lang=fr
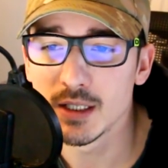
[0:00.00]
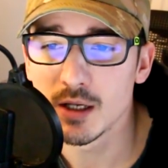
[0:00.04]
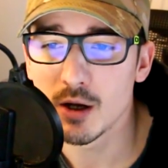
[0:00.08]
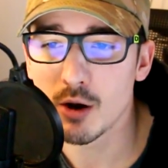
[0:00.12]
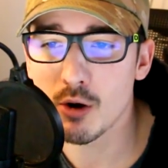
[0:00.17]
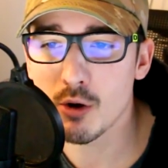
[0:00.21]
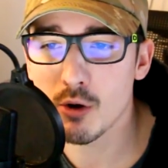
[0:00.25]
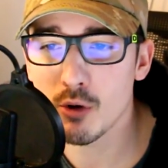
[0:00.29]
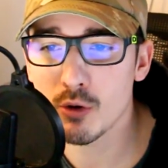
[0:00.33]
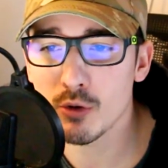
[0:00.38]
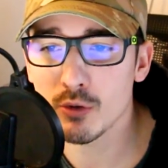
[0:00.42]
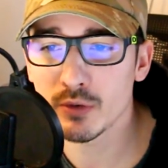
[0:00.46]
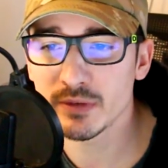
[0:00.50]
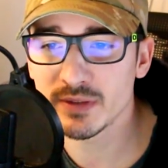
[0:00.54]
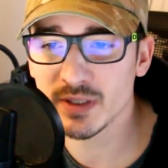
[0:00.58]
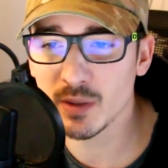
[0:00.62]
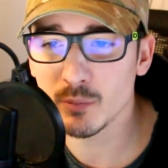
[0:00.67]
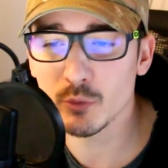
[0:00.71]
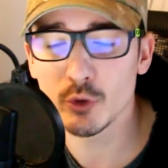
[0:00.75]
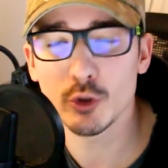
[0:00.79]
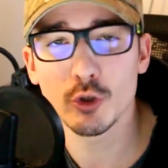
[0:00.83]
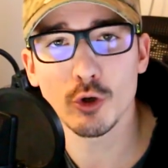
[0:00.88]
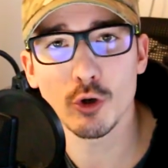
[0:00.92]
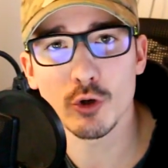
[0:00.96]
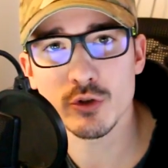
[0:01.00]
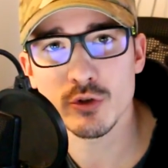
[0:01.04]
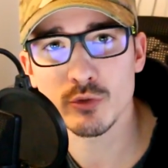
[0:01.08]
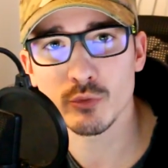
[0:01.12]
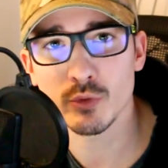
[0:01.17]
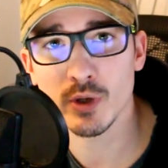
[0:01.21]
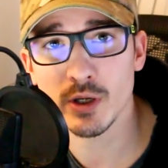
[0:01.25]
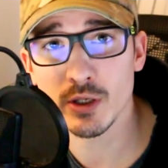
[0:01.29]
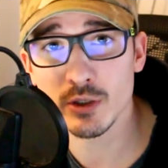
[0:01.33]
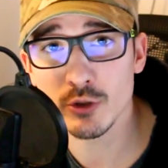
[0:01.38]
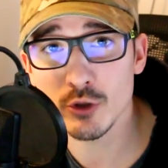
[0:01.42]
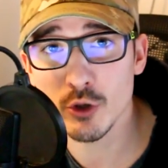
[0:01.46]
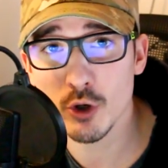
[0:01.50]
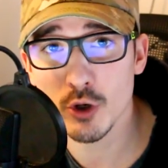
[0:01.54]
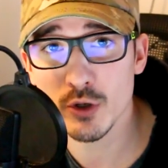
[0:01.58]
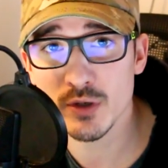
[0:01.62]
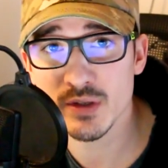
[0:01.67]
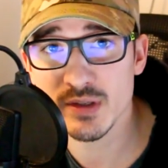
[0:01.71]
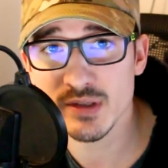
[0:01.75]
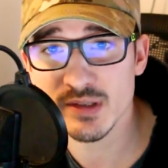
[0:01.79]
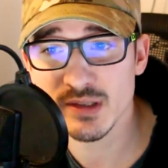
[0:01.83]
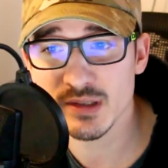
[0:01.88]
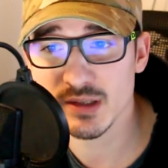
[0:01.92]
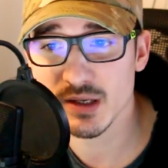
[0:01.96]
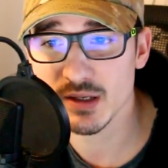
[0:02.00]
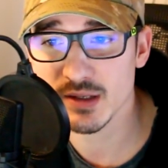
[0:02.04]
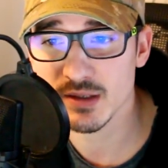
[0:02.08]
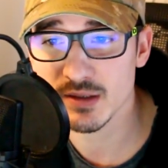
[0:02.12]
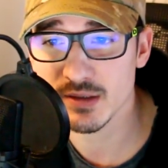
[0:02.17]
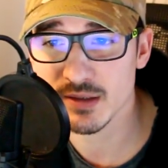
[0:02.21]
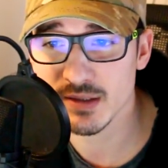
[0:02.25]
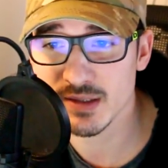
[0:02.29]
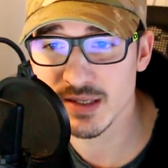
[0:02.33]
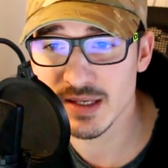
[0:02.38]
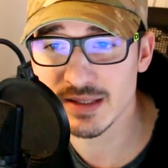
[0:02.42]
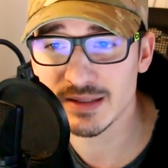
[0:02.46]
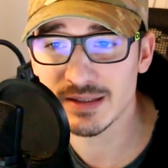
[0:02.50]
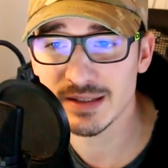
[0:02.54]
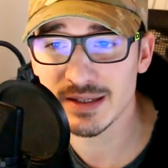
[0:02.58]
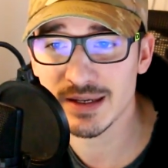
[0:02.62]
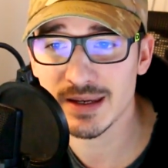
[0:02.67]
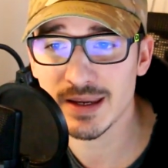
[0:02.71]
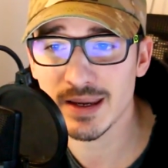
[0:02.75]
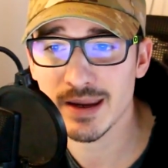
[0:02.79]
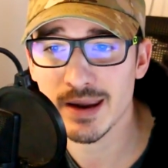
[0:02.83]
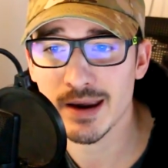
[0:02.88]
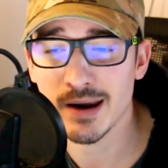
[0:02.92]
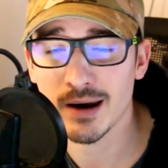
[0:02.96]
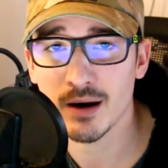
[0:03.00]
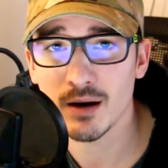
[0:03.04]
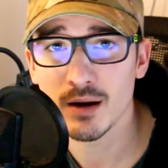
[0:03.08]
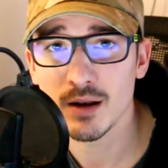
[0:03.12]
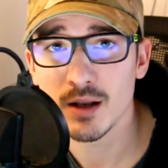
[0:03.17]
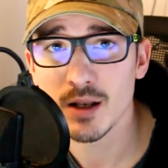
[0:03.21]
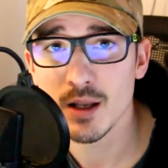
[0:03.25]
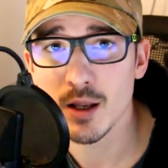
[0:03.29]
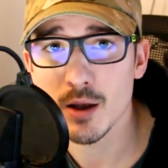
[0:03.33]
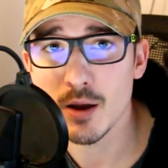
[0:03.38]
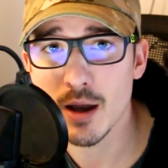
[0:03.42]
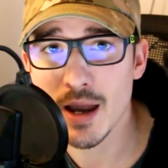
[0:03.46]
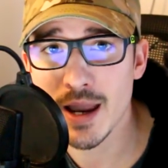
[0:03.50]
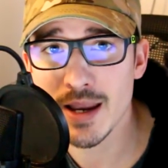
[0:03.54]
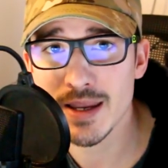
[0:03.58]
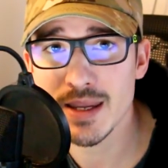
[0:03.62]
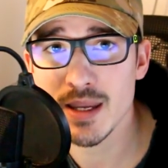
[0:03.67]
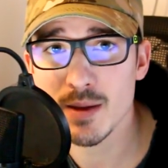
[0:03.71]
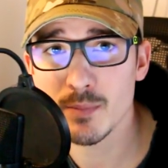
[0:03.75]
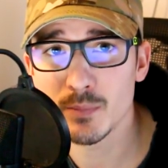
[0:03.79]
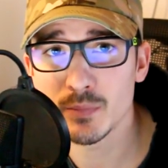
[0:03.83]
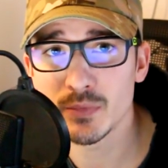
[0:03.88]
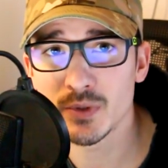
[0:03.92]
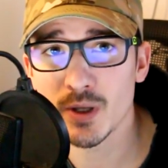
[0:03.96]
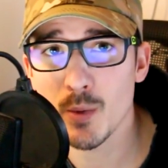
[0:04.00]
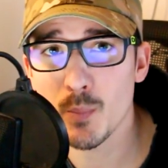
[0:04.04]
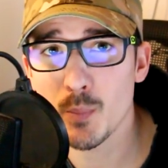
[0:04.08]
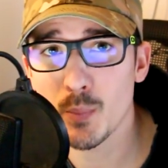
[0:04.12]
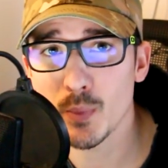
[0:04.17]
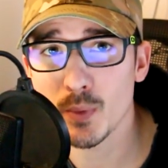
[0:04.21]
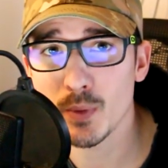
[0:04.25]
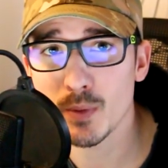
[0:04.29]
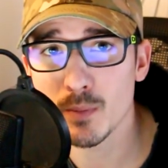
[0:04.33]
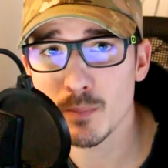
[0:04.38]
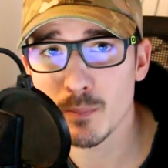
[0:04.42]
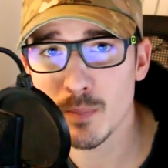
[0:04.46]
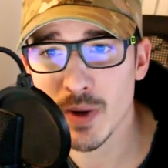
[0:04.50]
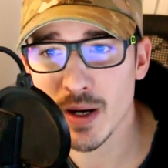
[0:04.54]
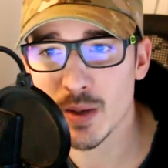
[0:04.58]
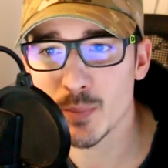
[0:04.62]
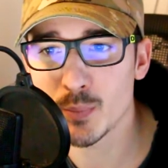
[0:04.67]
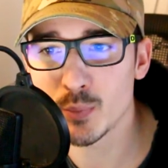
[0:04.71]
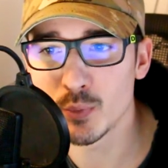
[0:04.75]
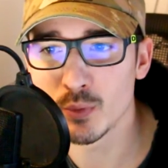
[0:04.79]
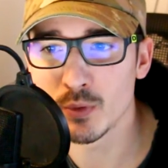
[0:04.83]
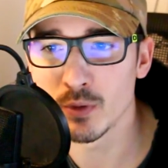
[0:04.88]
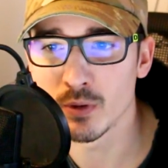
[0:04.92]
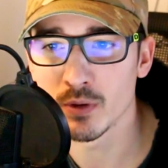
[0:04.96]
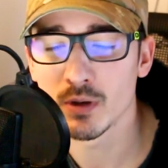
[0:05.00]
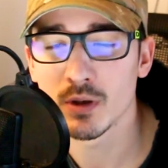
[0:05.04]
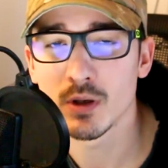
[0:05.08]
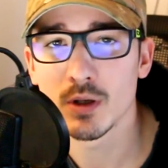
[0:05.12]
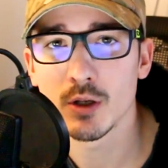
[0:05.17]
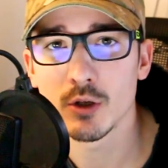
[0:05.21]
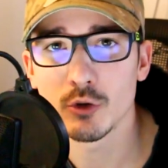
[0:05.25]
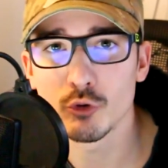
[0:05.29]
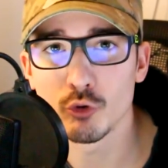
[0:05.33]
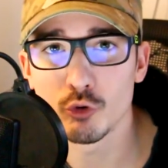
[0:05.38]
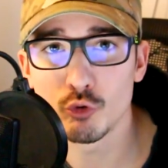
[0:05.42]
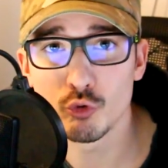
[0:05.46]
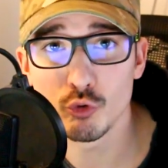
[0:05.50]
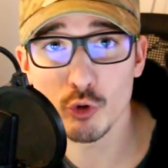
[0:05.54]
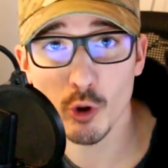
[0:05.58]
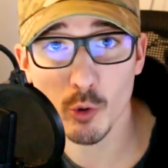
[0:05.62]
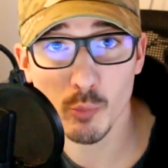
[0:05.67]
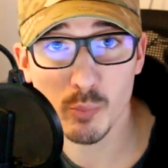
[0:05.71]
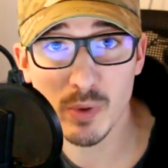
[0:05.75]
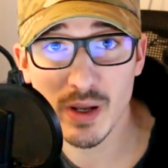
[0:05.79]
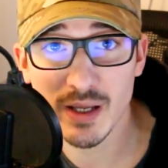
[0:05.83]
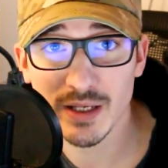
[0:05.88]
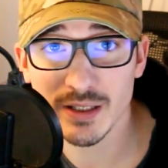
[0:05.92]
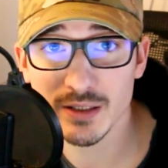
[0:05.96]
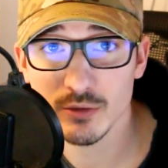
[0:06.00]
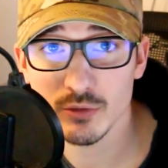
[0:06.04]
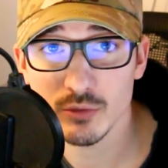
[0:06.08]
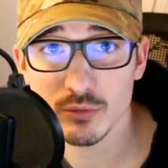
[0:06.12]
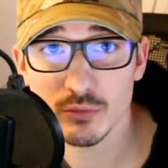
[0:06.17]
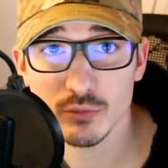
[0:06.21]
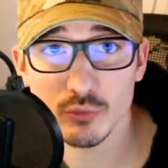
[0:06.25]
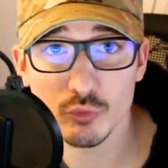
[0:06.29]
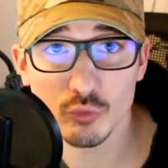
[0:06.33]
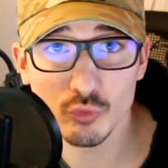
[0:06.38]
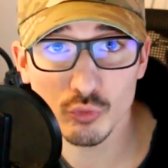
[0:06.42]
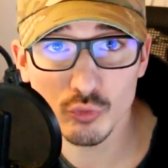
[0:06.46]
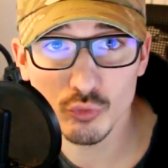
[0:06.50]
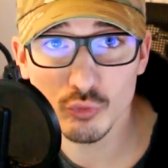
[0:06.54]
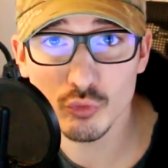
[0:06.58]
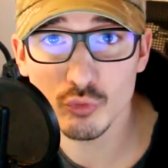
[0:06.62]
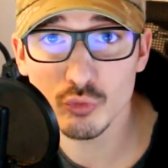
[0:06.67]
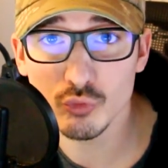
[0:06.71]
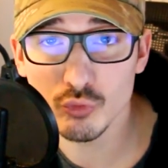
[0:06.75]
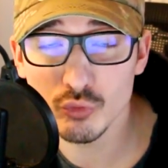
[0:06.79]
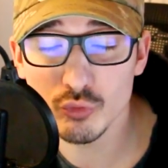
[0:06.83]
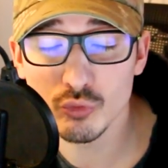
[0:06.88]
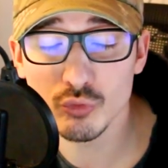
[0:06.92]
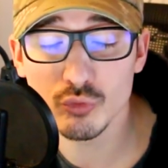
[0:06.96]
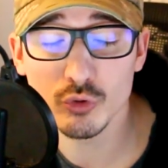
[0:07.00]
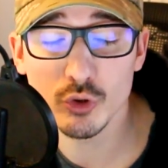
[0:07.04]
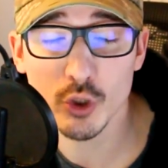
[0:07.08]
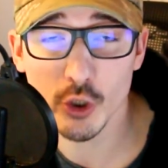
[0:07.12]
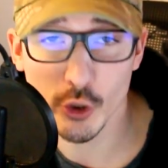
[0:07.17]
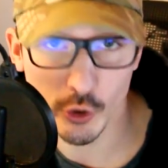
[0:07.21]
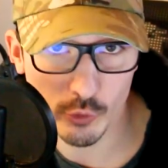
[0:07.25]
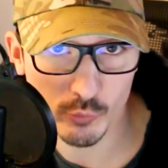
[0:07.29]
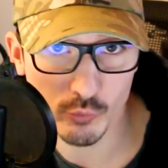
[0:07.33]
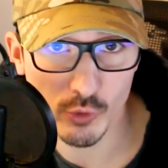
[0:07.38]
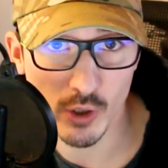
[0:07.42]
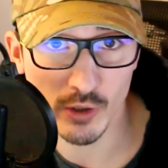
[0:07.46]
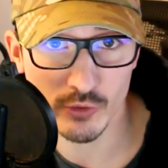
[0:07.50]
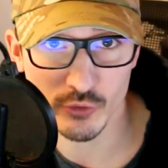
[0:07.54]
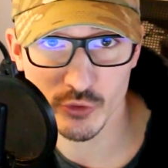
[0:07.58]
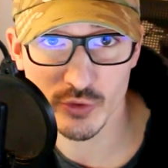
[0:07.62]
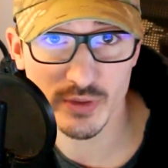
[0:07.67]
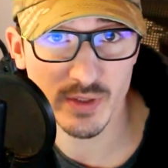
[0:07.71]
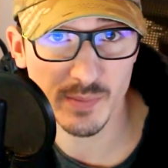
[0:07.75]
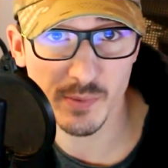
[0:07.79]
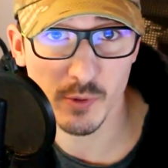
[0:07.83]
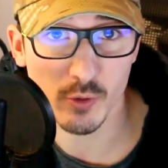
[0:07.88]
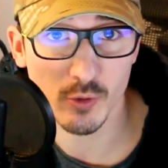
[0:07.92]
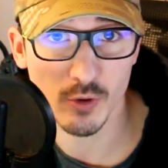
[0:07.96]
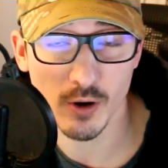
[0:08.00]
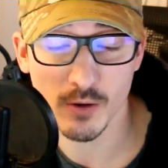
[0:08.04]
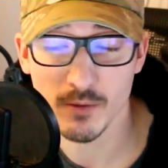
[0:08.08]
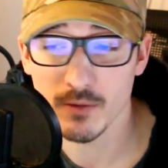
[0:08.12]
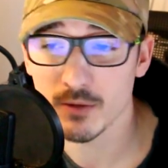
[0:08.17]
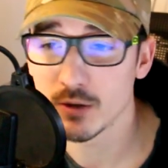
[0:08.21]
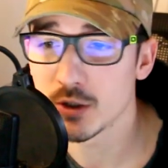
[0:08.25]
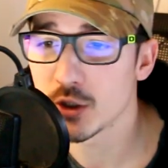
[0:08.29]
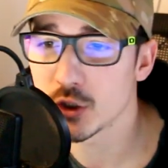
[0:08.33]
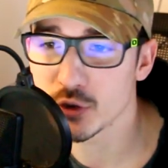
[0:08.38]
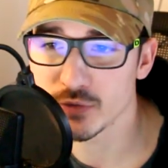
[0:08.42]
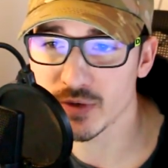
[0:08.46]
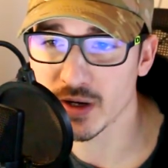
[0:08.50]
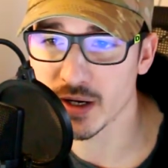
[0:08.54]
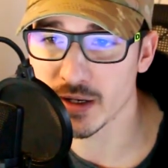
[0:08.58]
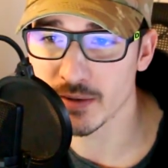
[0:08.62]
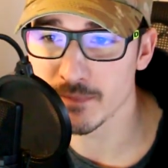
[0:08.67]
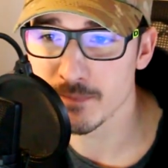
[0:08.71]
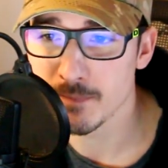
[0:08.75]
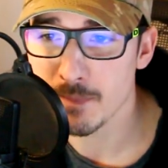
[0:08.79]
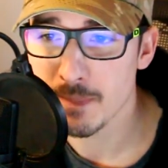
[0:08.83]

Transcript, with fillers: En termes de cross, on aura une cross CTR, IM Top, MacPool de couleur black ou coyote brown, je sais pas encore, je verrai.